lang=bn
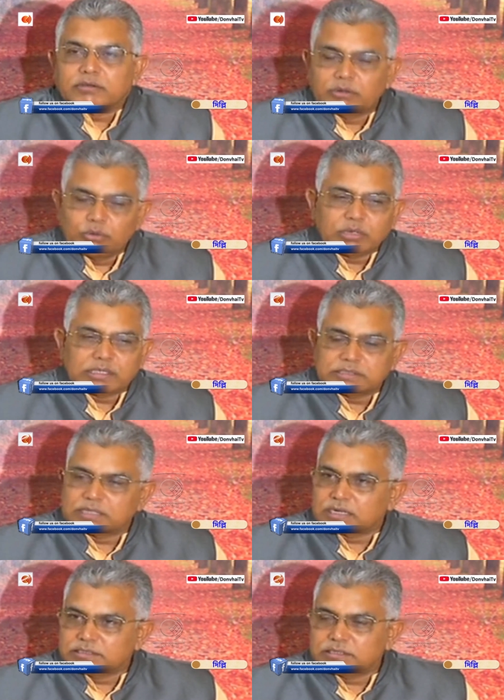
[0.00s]
করার লোক আছে
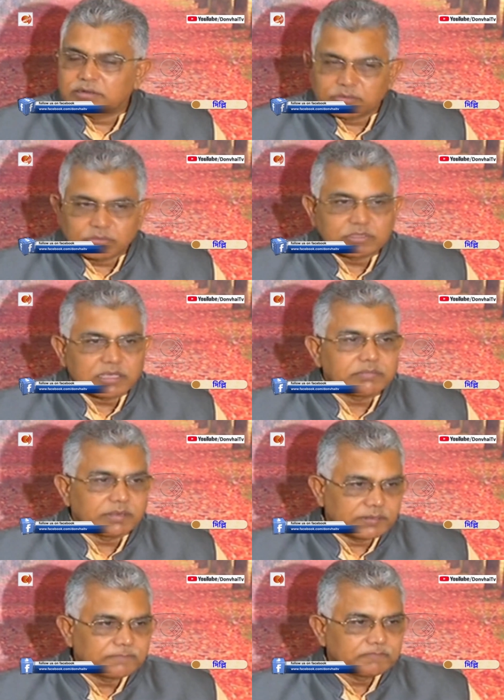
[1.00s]
তারা চিন্তাভাবনা করে দেখবেন